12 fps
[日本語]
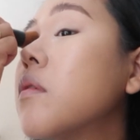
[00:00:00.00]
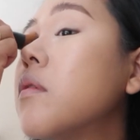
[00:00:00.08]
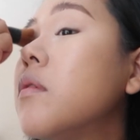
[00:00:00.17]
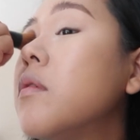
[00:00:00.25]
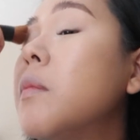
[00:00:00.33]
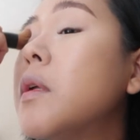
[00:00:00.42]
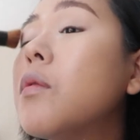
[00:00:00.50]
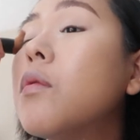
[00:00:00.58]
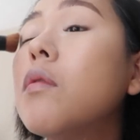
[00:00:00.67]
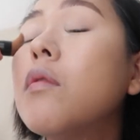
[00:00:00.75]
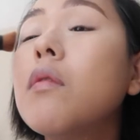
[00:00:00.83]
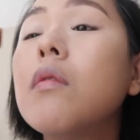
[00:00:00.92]
車
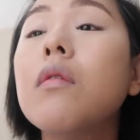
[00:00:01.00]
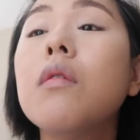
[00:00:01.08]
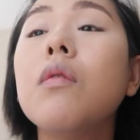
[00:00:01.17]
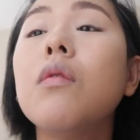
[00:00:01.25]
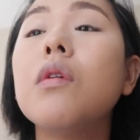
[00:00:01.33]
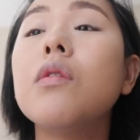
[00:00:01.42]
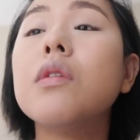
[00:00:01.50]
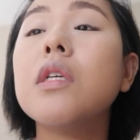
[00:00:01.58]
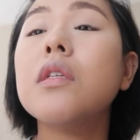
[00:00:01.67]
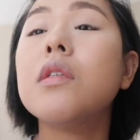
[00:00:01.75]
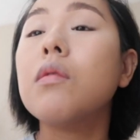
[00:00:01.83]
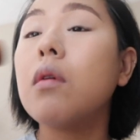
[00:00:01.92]
の
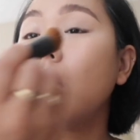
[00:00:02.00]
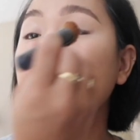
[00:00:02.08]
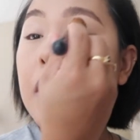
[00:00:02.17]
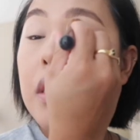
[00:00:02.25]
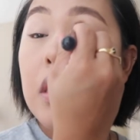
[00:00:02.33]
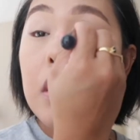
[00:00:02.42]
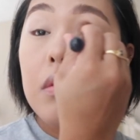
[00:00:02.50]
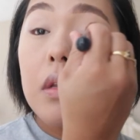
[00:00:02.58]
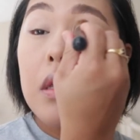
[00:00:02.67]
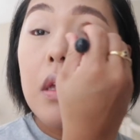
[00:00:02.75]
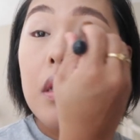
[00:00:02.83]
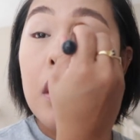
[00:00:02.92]
オイルチェンジとか今行ってんの
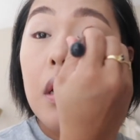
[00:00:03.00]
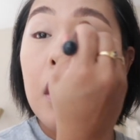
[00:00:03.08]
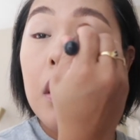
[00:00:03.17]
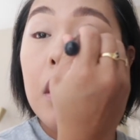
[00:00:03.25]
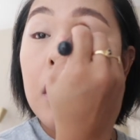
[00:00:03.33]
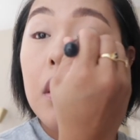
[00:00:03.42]
ね、旦那が。